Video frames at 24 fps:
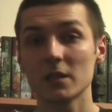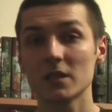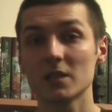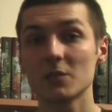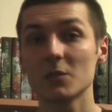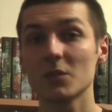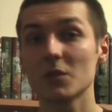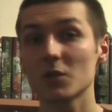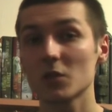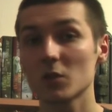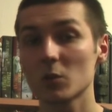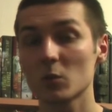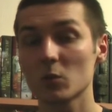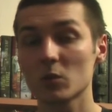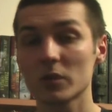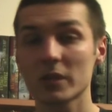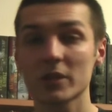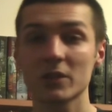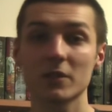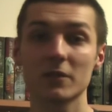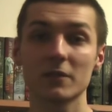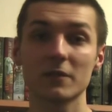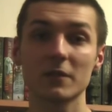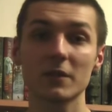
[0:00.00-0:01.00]
Zmieniono mu
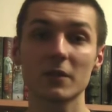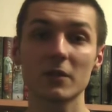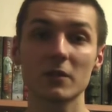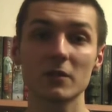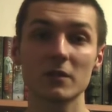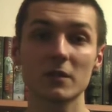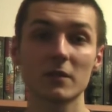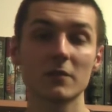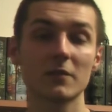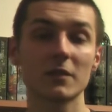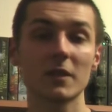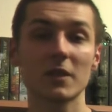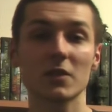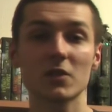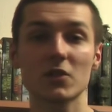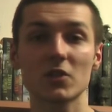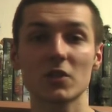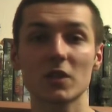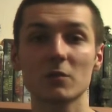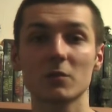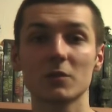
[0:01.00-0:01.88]
także wygląd zewnętrzny,